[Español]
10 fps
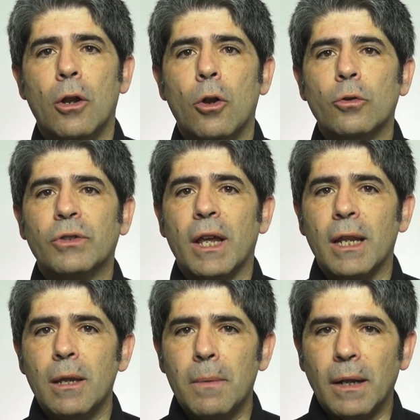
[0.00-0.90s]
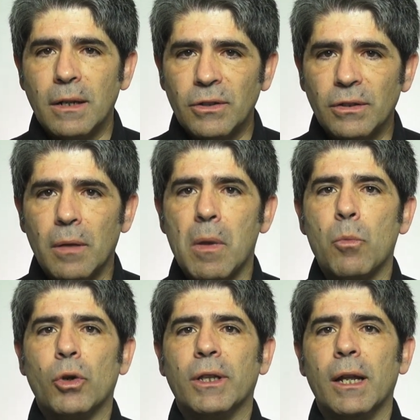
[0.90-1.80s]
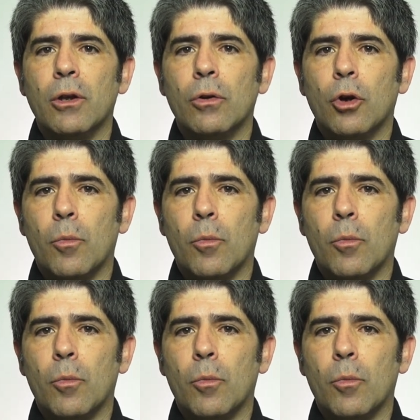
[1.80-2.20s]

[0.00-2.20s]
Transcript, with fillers: los que inhiben el sistema inmunitario,